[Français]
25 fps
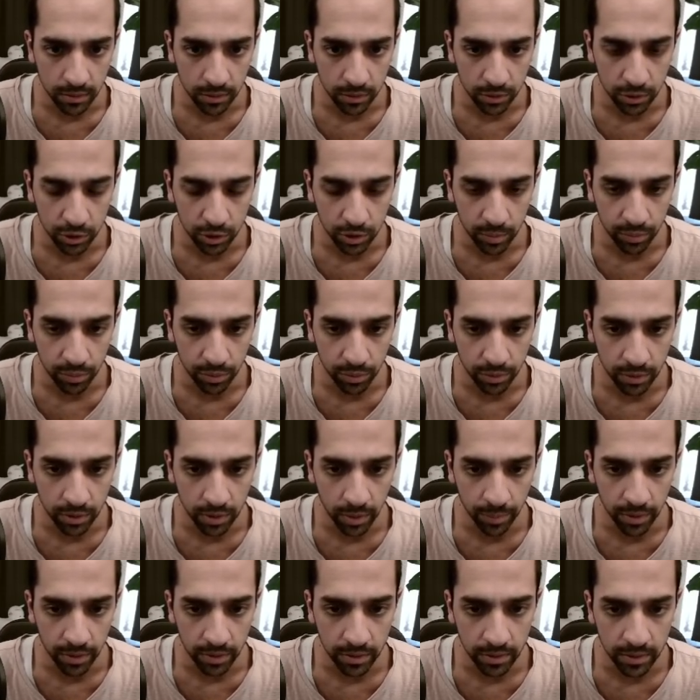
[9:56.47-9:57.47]
J'ai plus qu'à
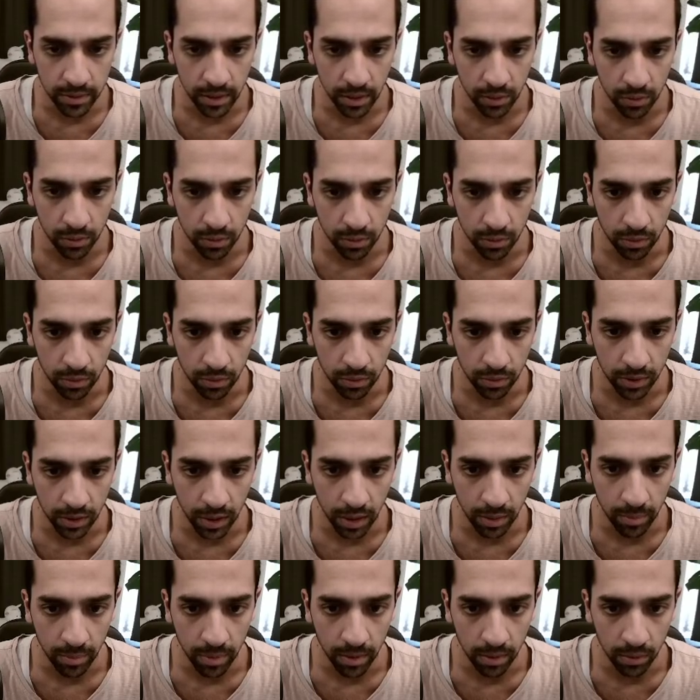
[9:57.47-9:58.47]
mettre KO le,
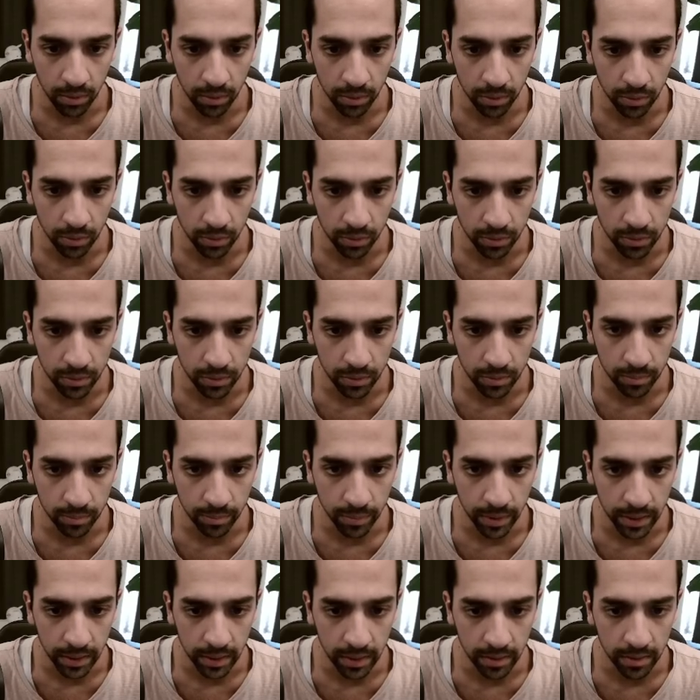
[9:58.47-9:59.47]
craba, le
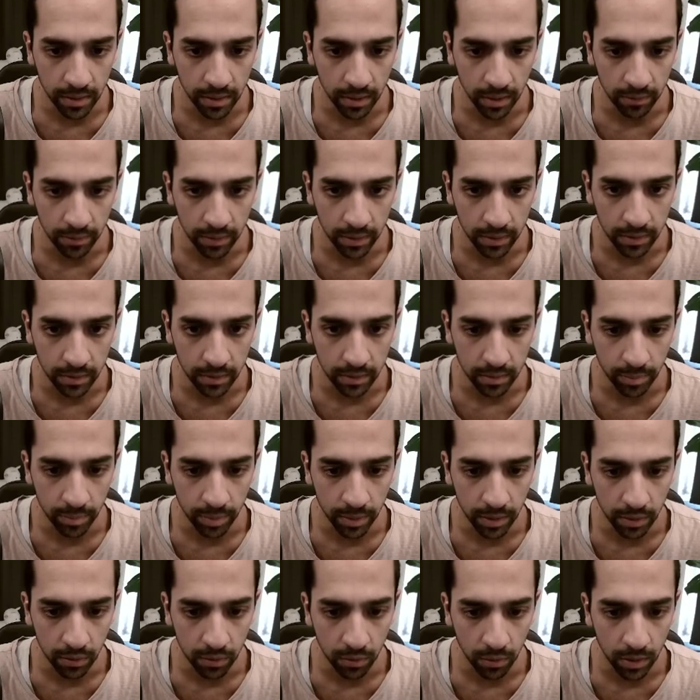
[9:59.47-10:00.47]
avec
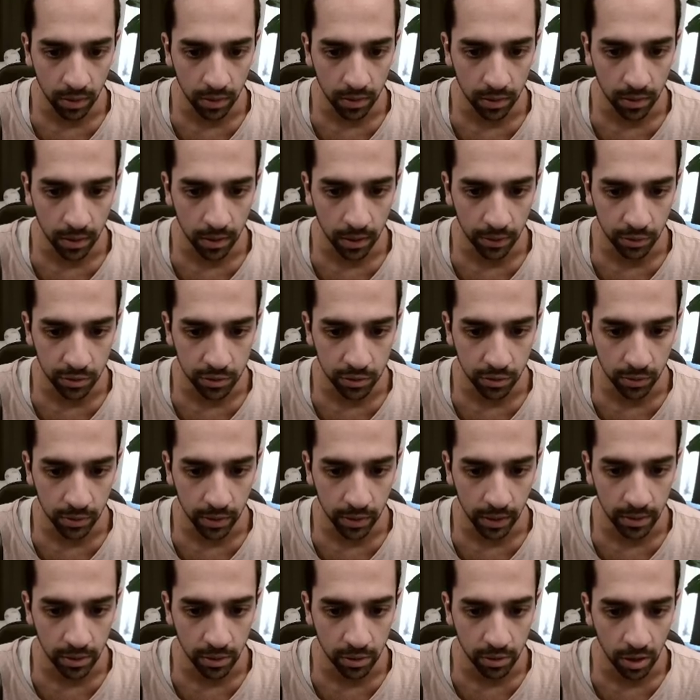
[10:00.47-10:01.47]
Croix. Attention,
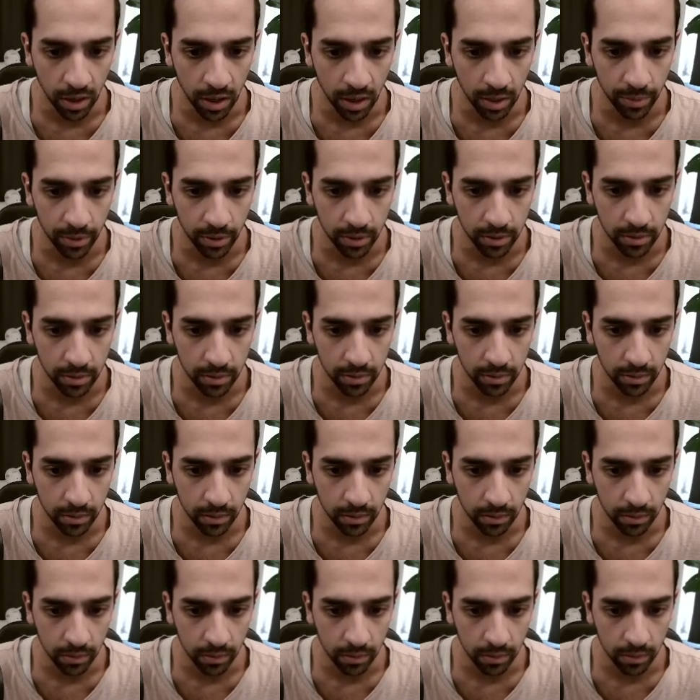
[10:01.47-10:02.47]
regardez encore un bug.
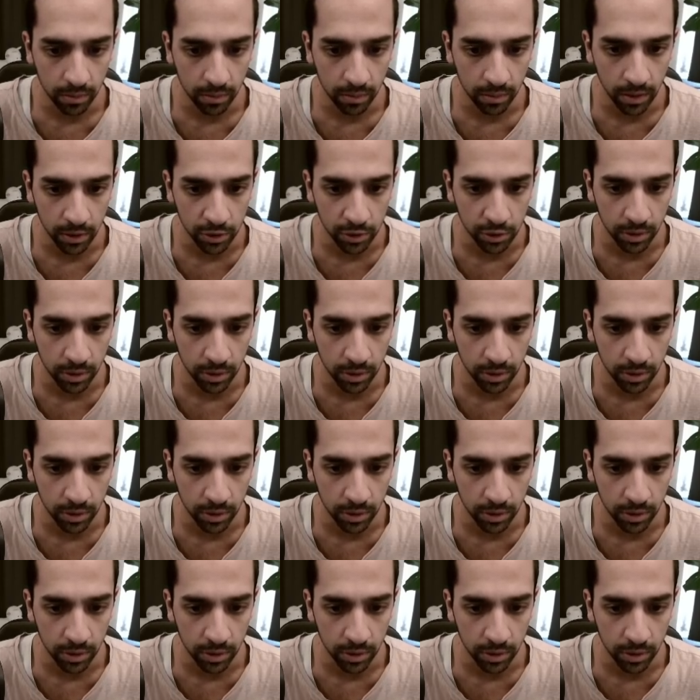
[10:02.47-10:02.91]
Là, je